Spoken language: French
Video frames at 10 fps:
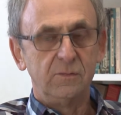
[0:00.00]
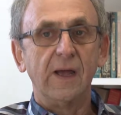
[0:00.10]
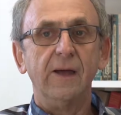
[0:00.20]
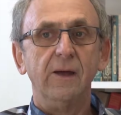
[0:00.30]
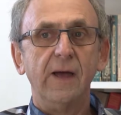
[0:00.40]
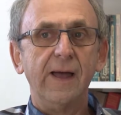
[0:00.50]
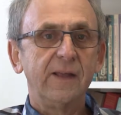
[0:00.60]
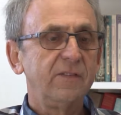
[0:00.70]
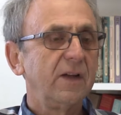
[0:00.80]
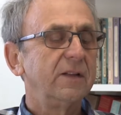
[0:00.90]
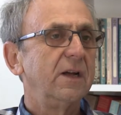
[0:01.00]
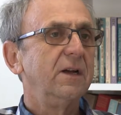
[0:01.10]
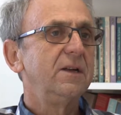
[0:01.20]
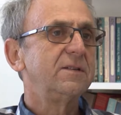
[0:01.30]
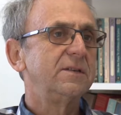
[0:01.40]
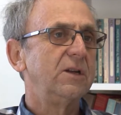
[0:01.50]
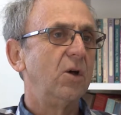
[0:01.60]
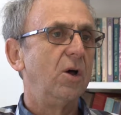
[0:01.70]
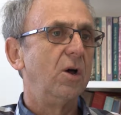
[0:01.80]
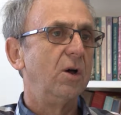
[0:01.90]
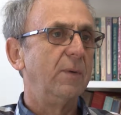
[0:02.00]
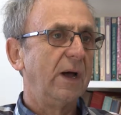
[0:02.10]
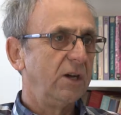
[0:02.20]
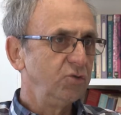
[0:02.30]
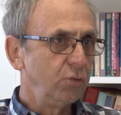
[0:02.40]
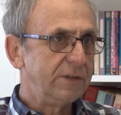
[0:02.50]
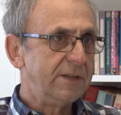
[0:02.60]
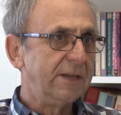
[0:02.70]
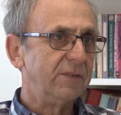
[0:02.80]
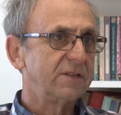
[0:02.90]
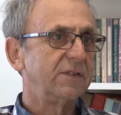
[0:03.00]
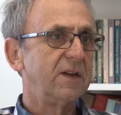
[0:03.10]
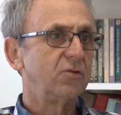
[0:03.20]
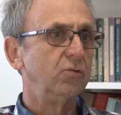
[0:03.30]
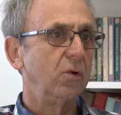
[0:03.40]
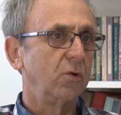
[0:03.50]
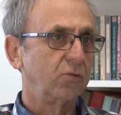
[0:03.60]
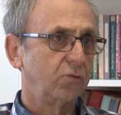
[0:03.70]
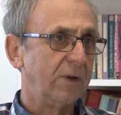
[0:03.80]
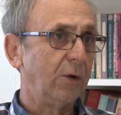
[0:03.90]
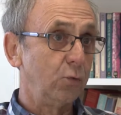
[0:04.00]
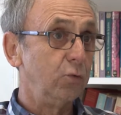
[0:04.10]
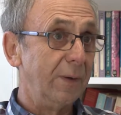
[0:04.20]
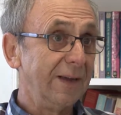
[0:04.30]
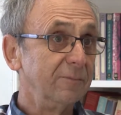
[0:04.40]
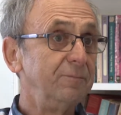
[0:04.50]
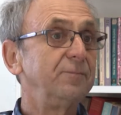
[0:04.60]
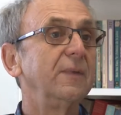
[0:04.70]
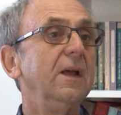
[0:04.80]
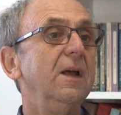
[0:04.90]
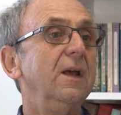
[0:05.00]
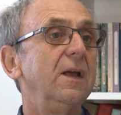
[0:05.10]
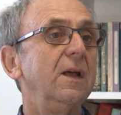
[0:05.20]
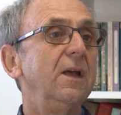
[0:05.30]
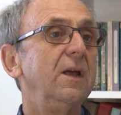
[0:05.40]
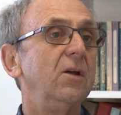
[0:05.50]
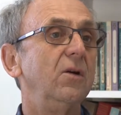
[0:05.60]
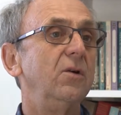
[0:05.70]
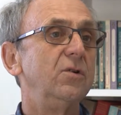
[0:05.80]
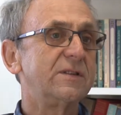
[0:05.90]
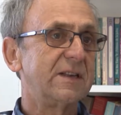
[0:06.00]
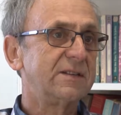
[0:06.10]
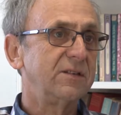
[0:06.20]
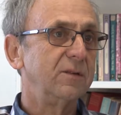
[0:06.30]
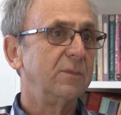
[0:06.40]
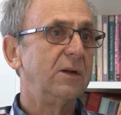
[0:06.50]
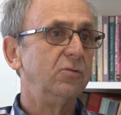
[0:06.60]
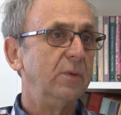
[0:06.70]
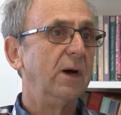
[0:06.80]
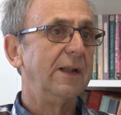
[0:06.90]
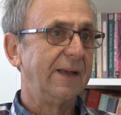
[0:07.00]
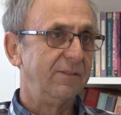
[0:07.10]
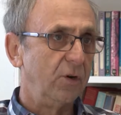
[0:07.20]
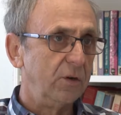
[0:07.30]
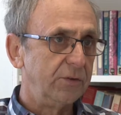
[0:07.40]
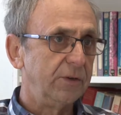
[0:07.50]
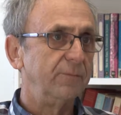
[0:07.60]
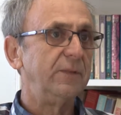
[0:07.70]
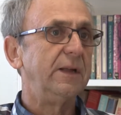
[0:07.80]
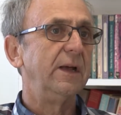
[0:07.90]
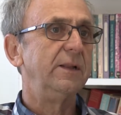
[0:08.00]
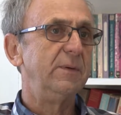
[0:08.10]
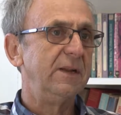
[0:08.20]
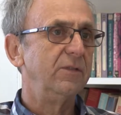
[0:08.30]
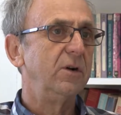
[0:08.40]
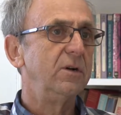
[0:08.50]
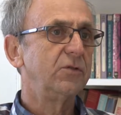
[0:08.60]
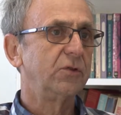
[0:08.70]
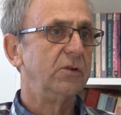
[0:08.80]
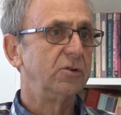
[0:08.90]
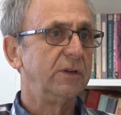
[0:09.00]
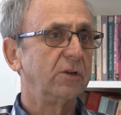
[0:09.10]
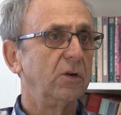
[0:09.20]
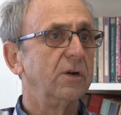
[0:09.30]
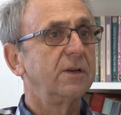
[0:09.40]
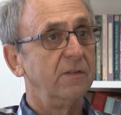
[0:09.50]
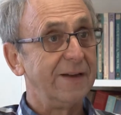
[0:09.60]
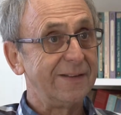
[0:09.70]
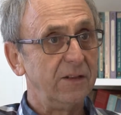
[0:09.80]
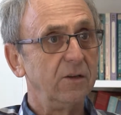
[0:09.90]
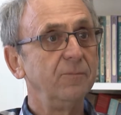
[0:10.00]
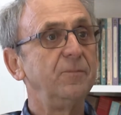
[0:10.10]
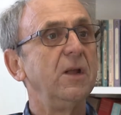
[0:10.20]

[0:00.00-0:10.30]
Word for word: Oui, à, Rivière-Ornard, c'est un barrage routier qui va se faire sur, la rue du Bain et euh, le stationnement du bar La Révolte. Il y a des bénévoles sur le chevet de colonne qui va être là